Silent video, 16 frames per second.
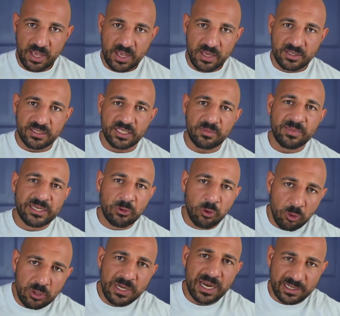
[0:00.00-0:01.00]
sich mit
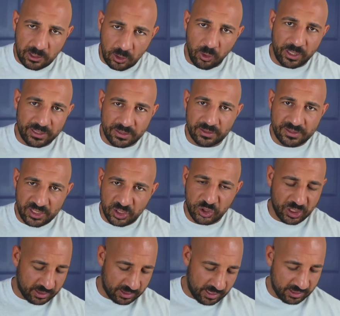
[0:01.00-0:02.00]
100 Leuten
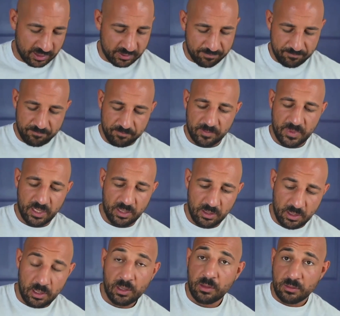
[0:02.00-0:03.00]
zerstritten hat.
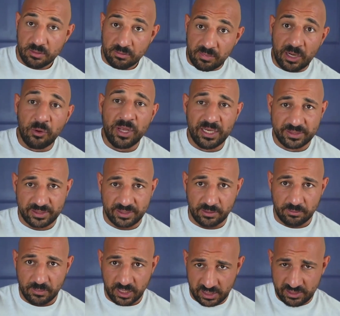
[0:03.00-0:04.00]
Manuelsen,
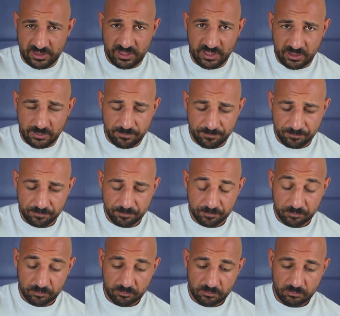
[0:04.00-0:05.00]
richtig?
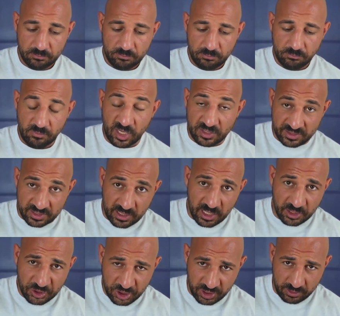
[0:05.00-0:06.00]

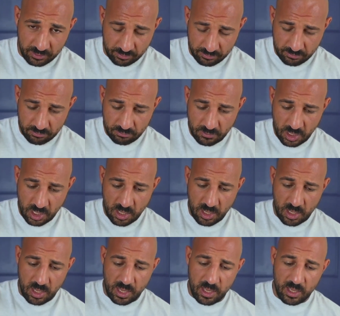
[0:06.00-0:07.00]
Sinanji,
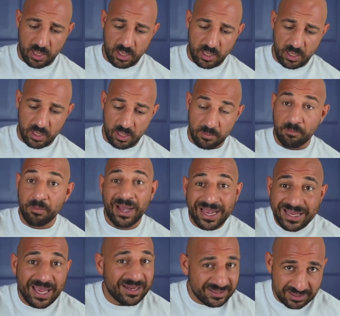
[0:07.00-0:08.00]
äh,
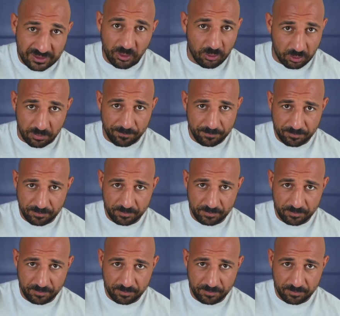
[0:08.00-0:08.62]
Maestro.